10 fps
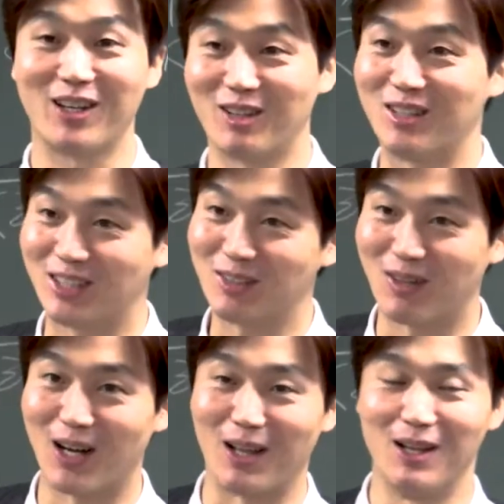되어
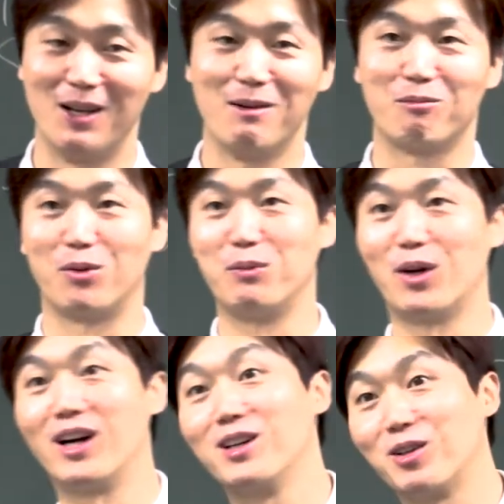있지만
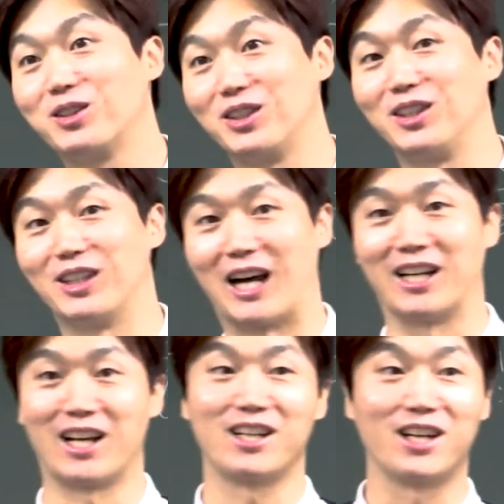분명한 것은
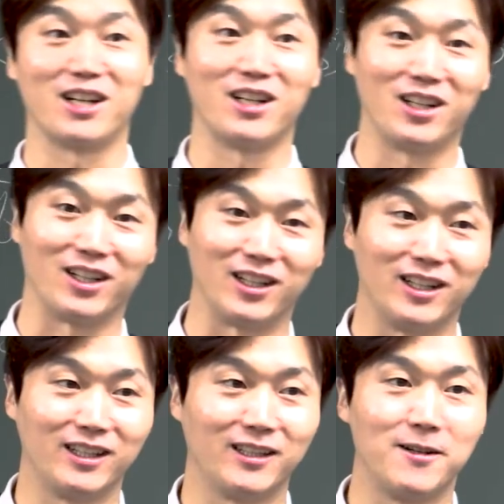아나니아는
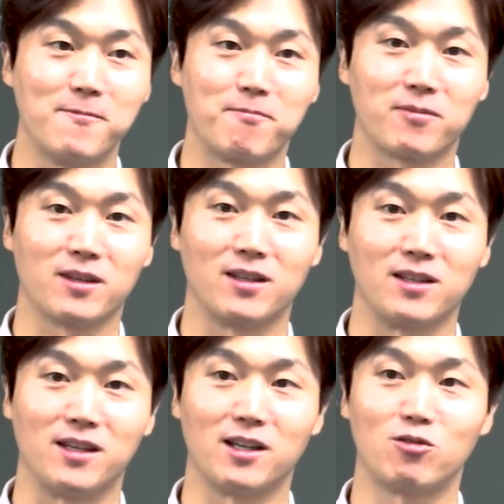
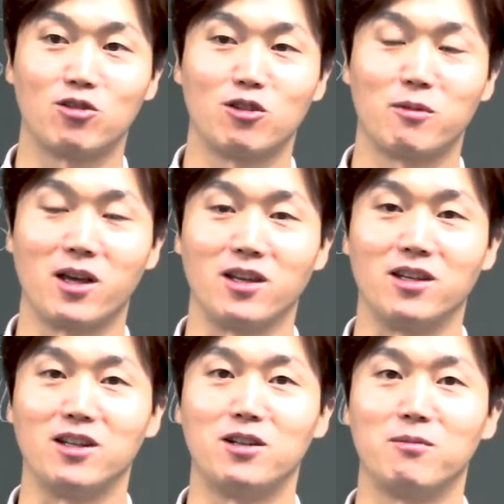예수님의
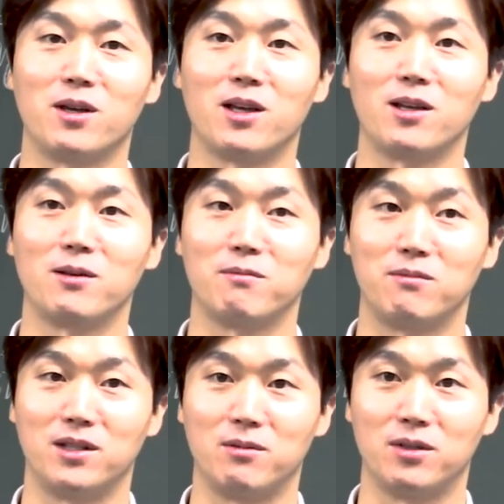이름의
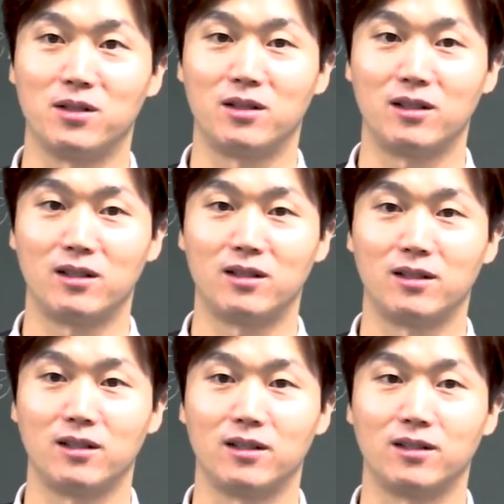비밀을
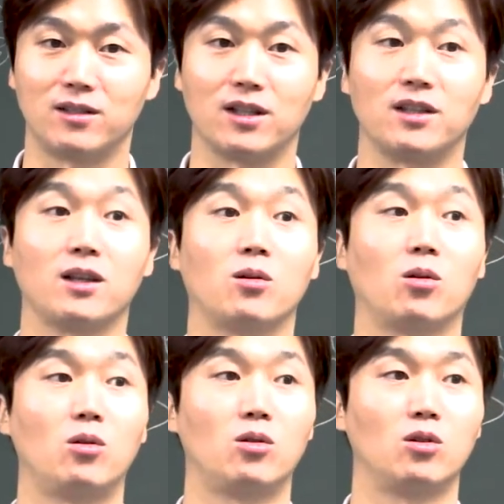
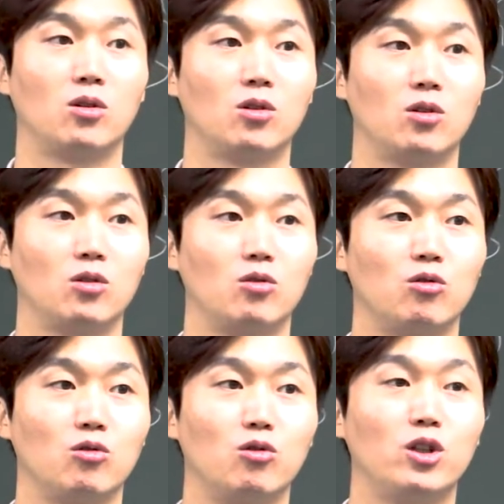제대로
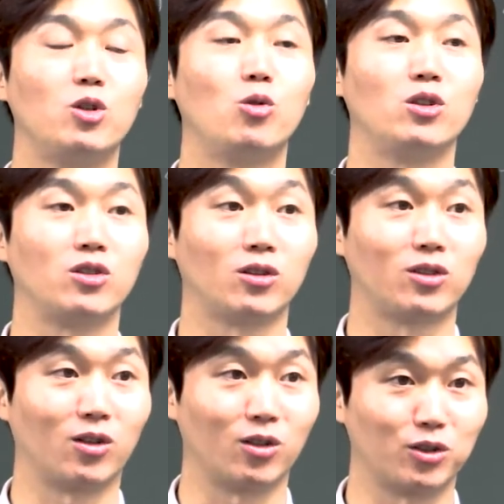누리고
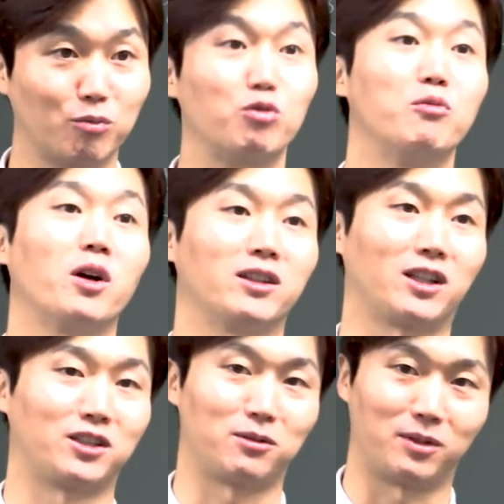있었던 것은 분명한
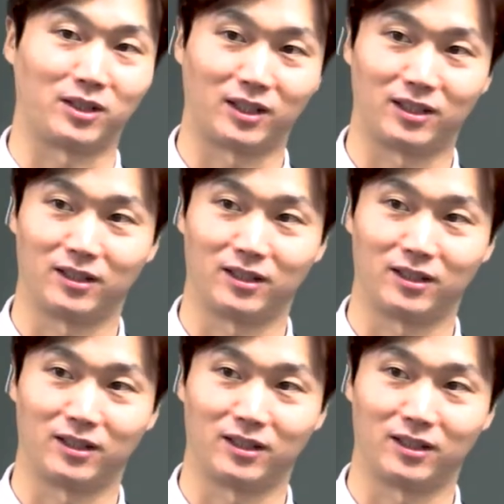사실입니다.